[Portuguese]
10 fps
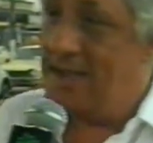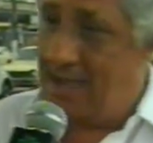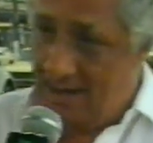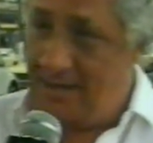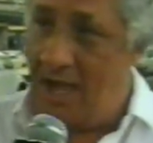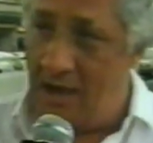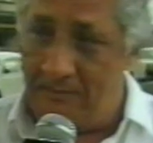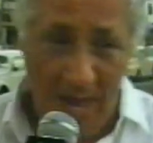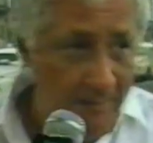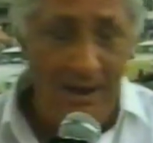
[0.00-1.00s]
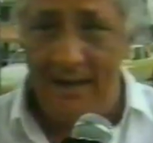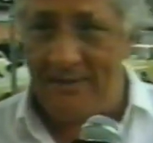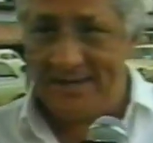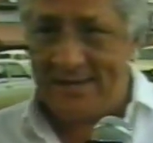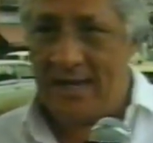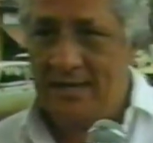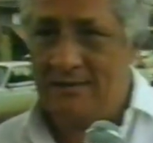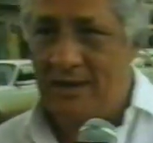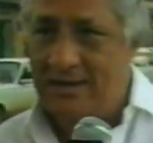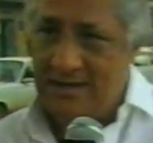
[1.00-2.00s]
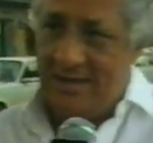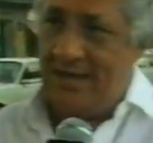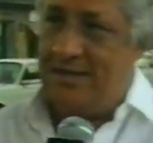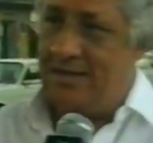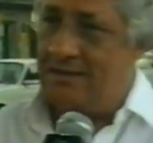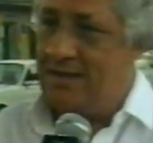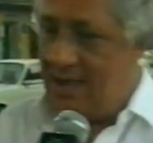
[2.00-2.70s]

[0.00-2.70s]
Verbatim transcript: Ele, não, pega pra cá, você está rindo, malandro? Entra aí dentro.